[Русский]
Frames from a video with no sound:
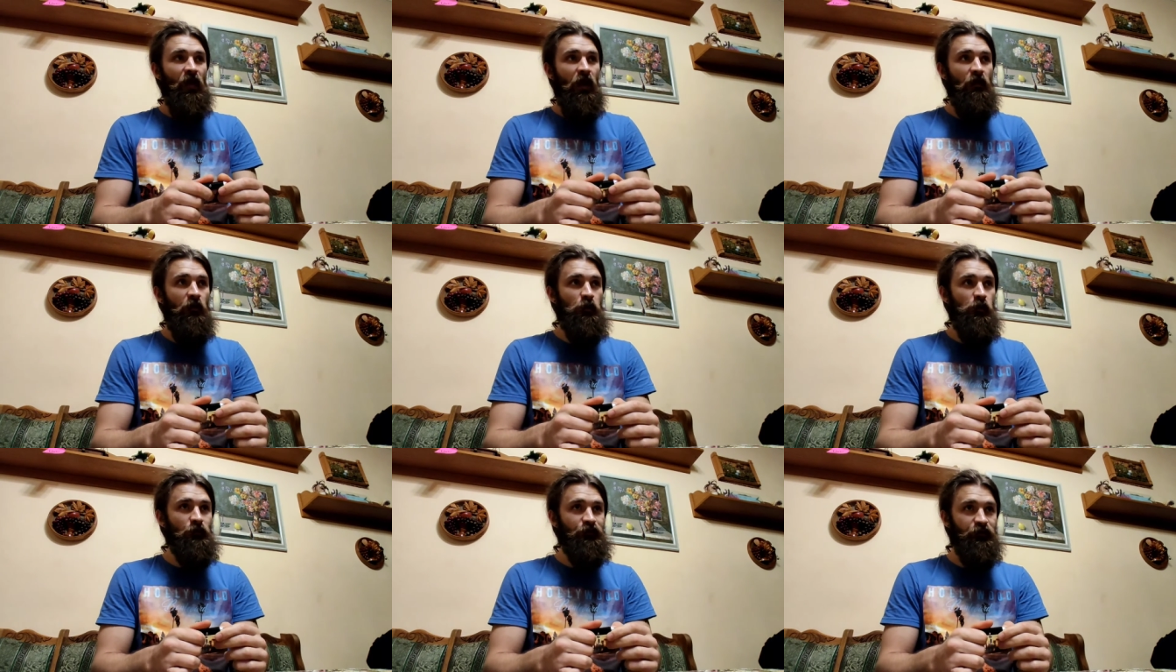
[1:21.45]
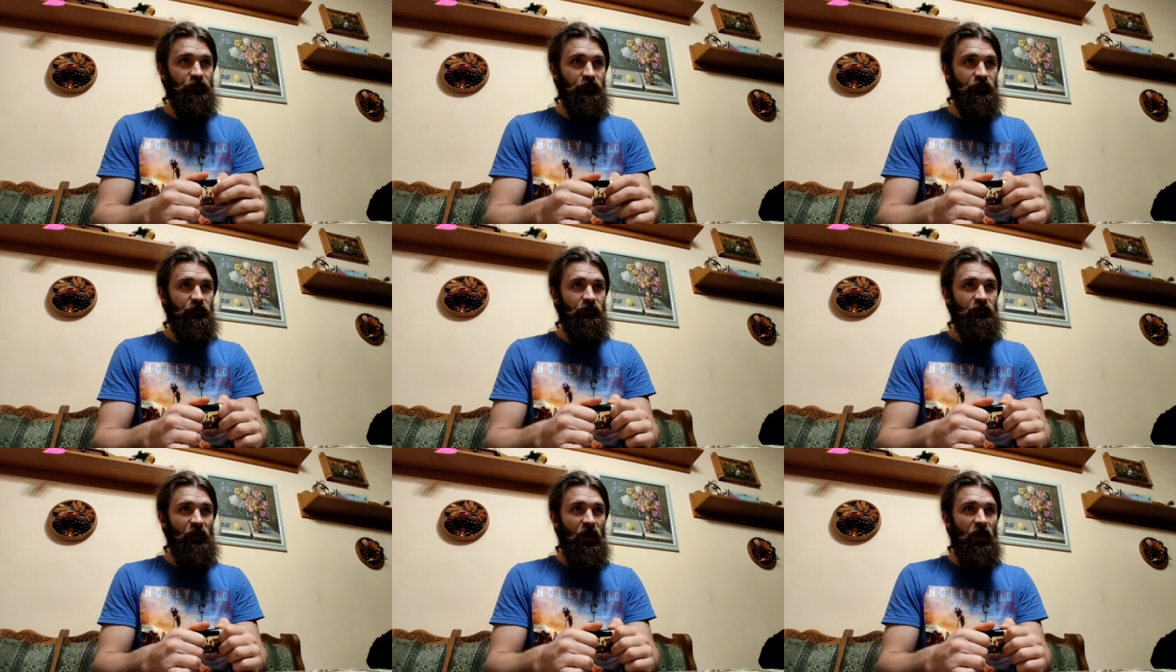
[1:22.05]
В общем,
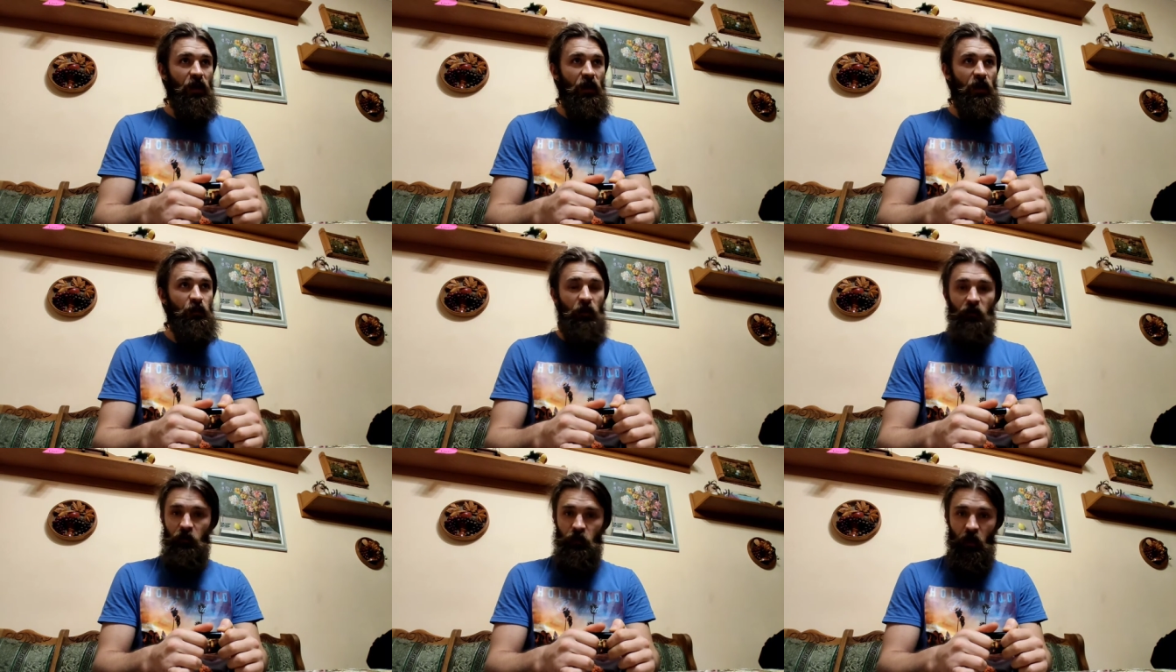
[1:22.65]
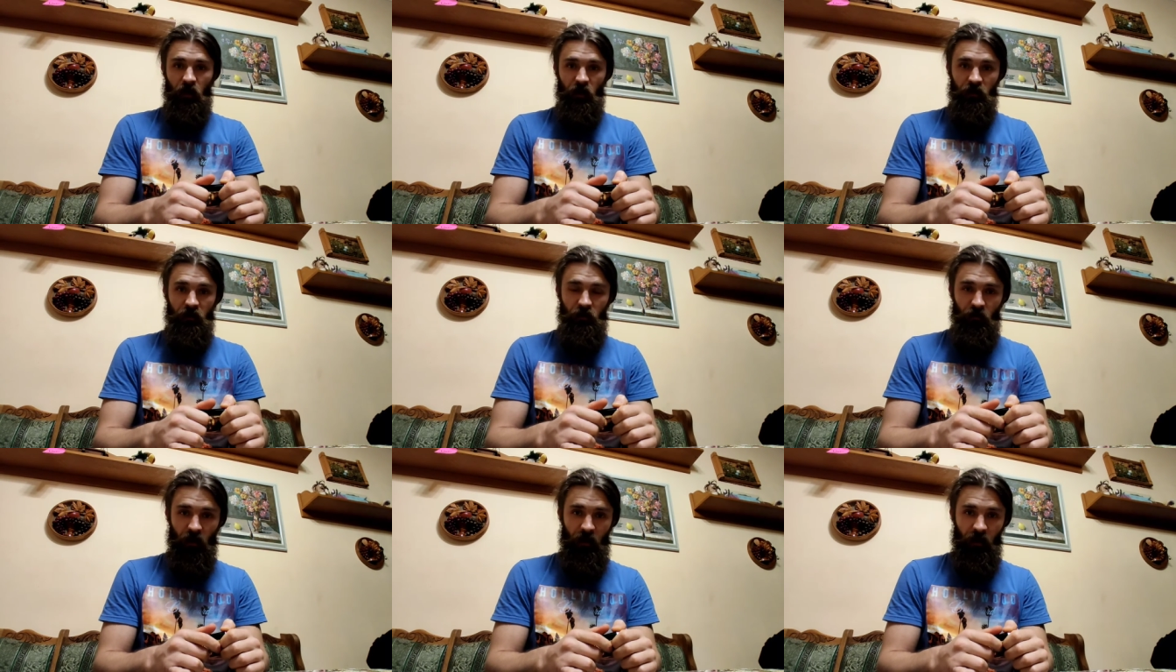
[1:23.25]
а, первая чакра
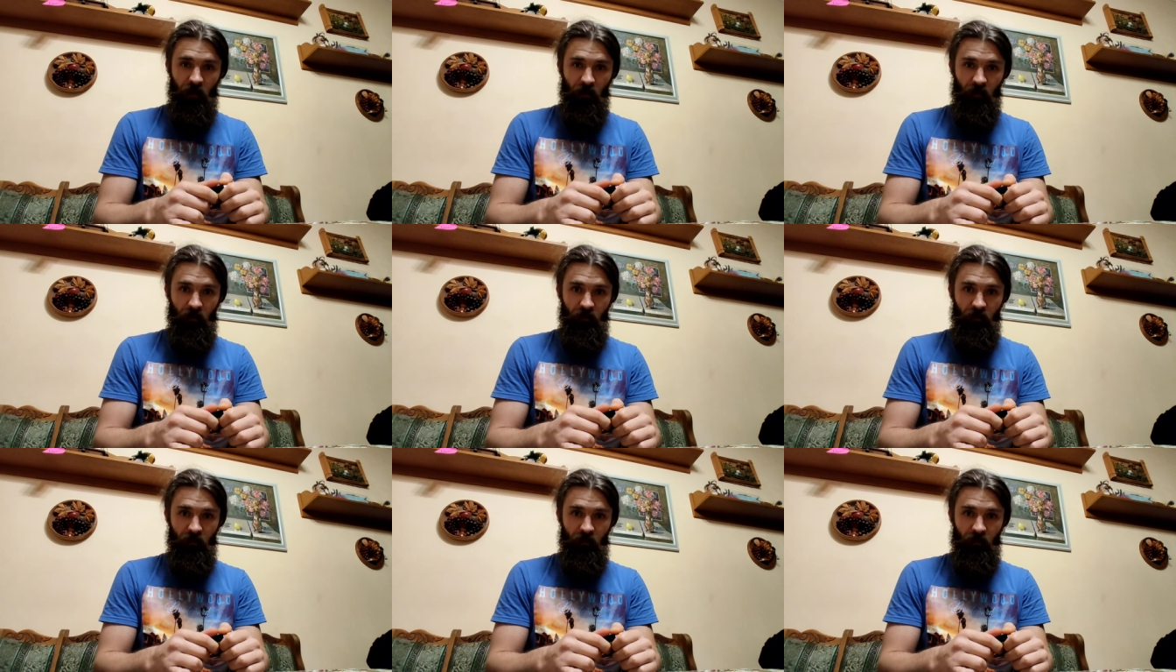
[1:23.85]
сексуальная.